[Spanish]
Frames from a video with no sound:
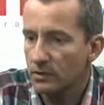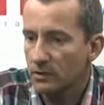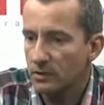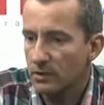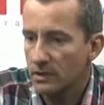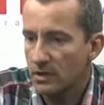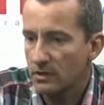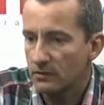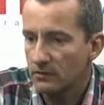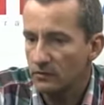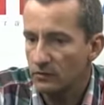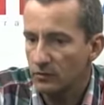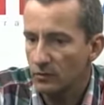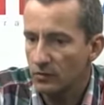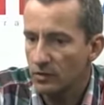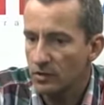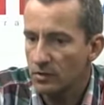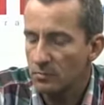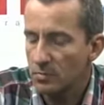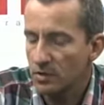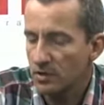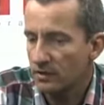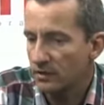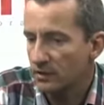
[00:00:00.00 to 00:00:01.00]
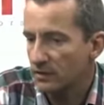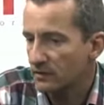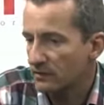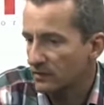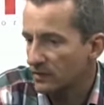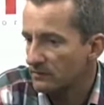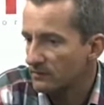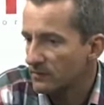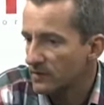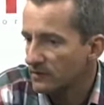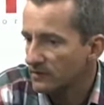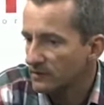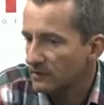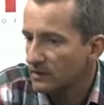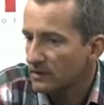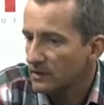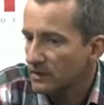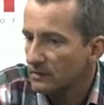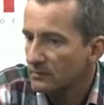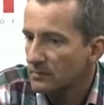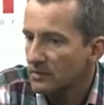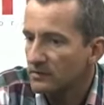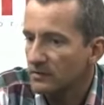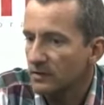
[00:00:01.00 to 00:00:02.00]
reaccione y para que se investiga
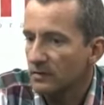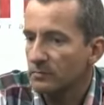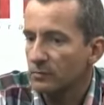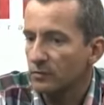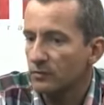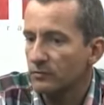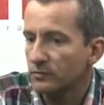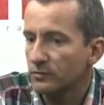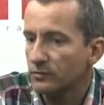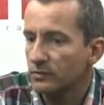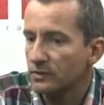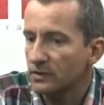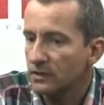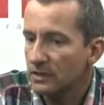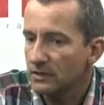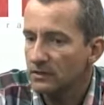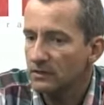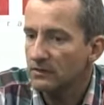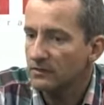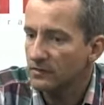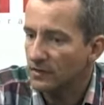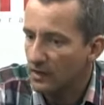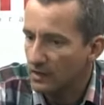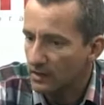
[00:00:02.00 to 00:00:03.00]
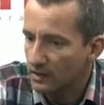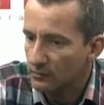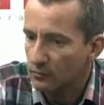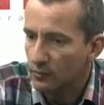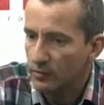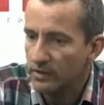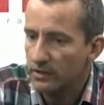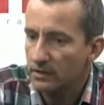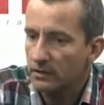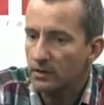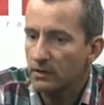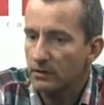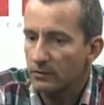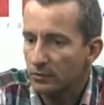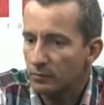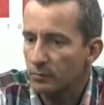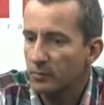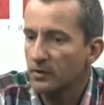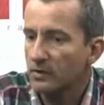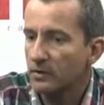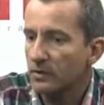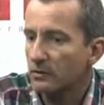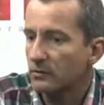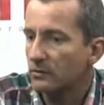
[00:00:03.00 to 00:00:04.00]
más a profundidad y se encuentran los
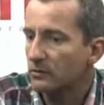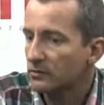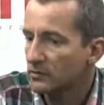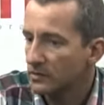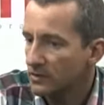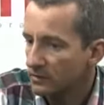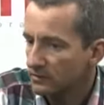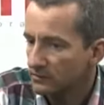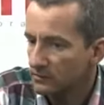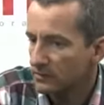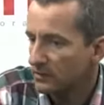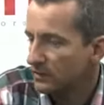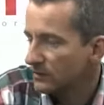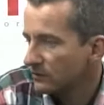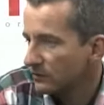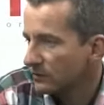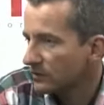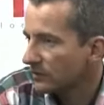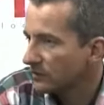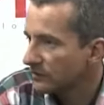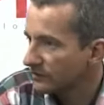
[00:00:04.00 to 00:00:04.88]
pescadores que hacen esto y